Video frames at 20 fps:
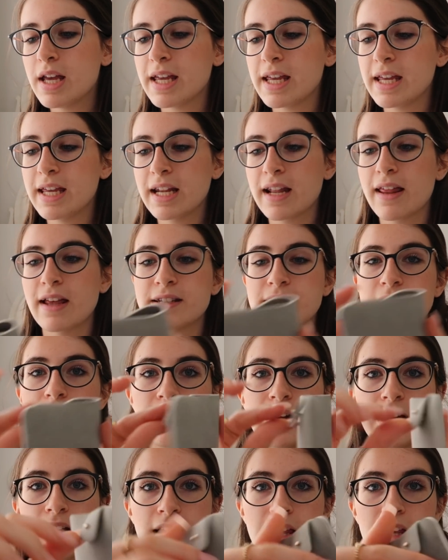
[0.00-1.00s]
Y nada, se
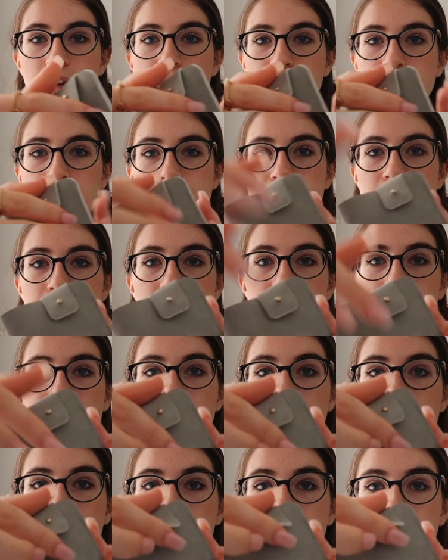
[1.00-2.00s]
abren aquí con
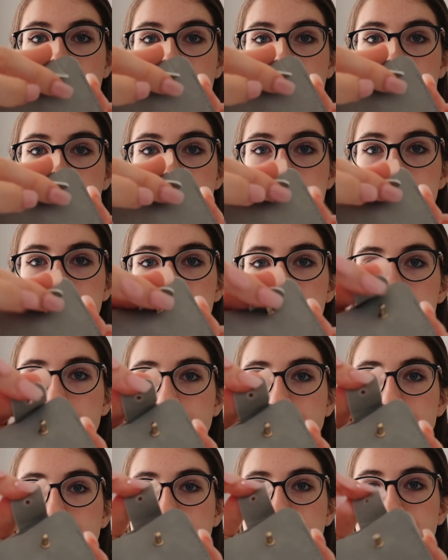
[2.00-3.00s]
este clip así
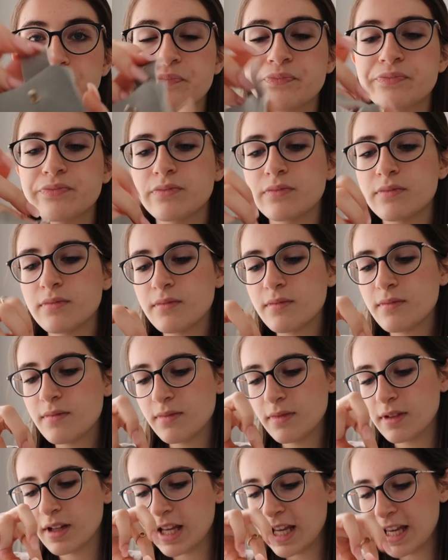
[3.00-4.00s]

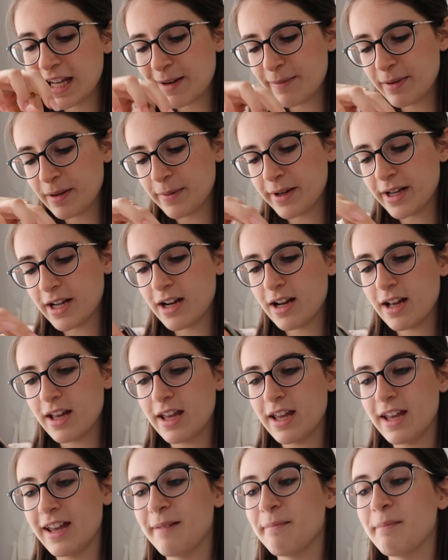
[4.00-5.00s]
y la primera
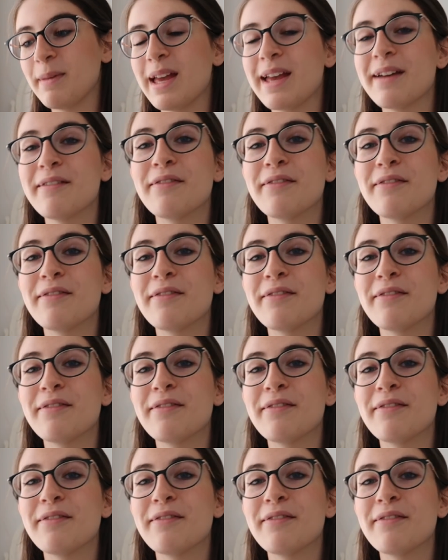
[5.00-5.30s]
eh, me